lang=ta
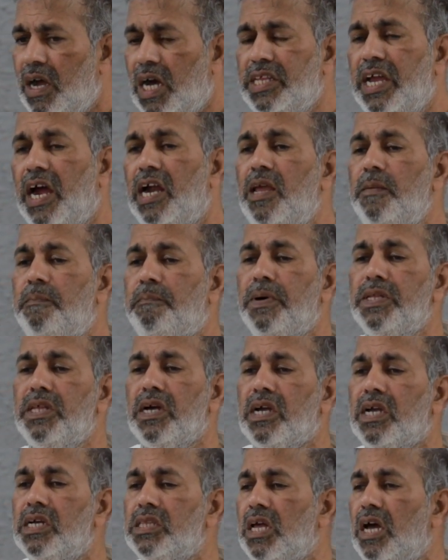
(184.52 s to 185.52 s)
அதை
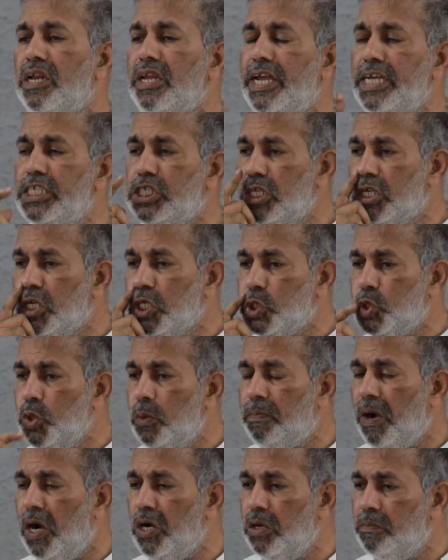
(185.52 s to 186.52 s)
அழிப்பதற்குத்தான் இயேசு
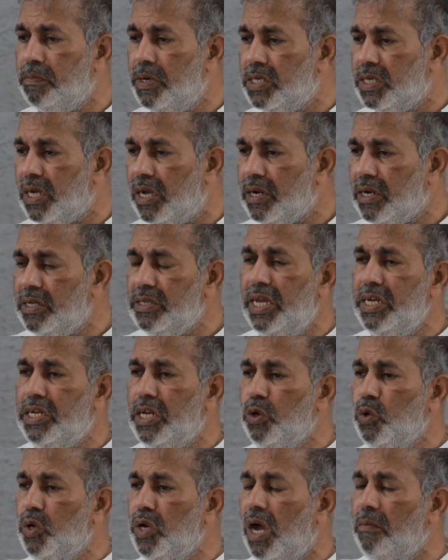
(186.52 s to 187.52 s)
கிறிஸ்து பாடுபட்டார்
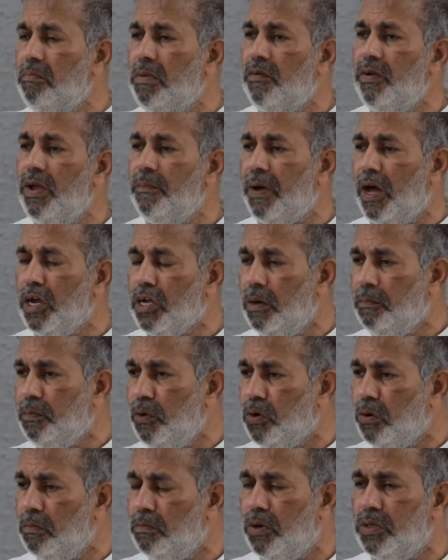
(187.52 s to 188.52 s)
நேற்றைக்கு ஒரு அம்மாவை
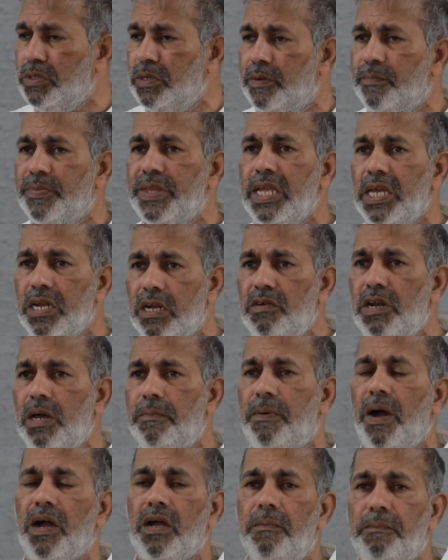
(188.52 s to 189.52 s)
பார்க்க போகும்போது
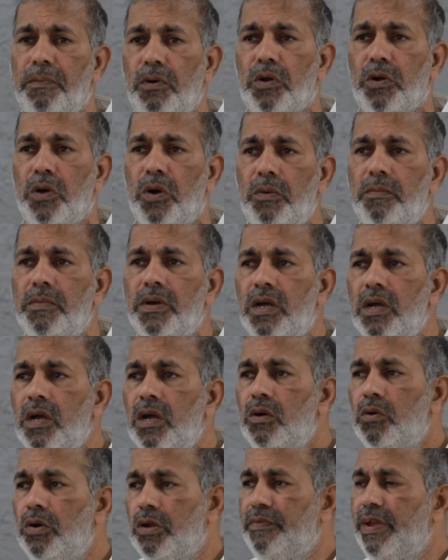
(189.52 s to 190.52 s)
இரவில் பார்க்க போகிறோம்
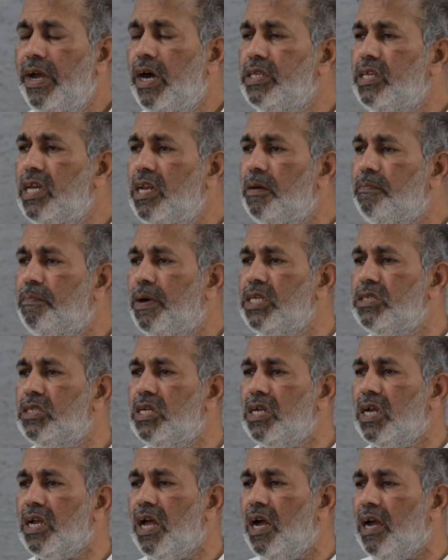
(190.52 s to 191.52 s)
ஒரு வியாதியில்
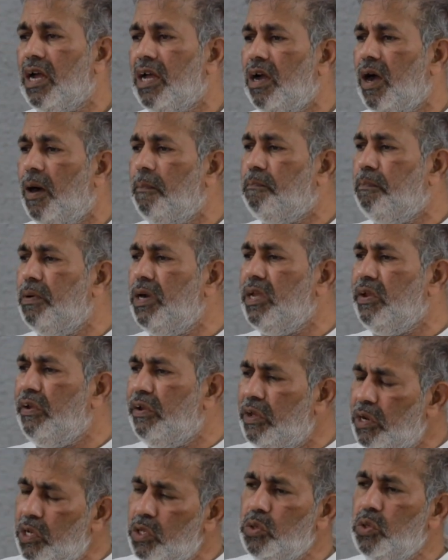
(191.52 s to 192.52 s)
படுத்திருக்காங்க அப்படி
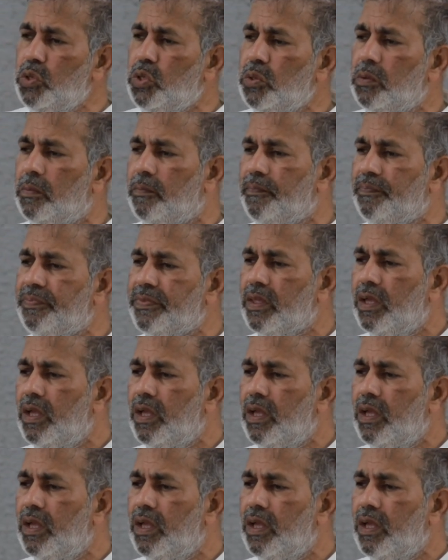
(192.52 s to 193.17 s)
இருந்தும்